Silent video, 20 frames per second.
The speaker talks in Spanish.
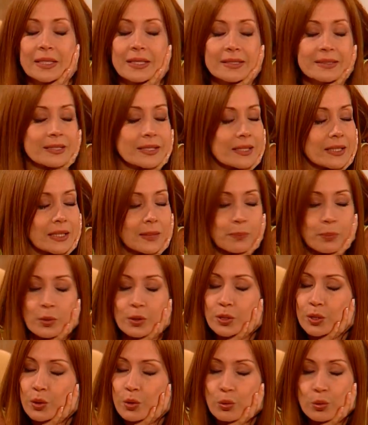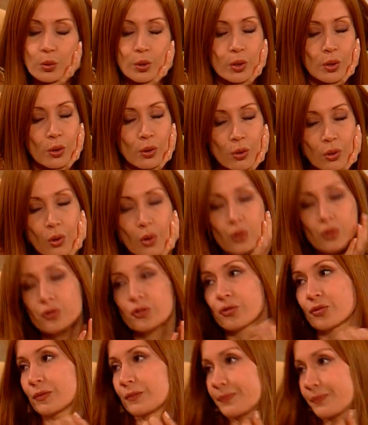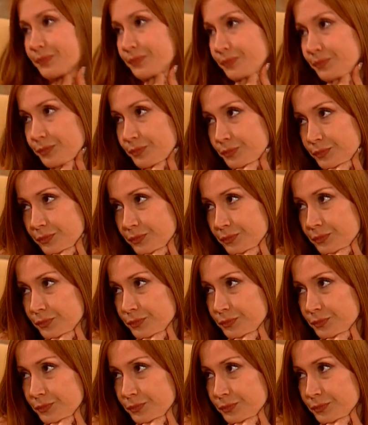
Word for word: decidí por ninguno de los dos. Eh,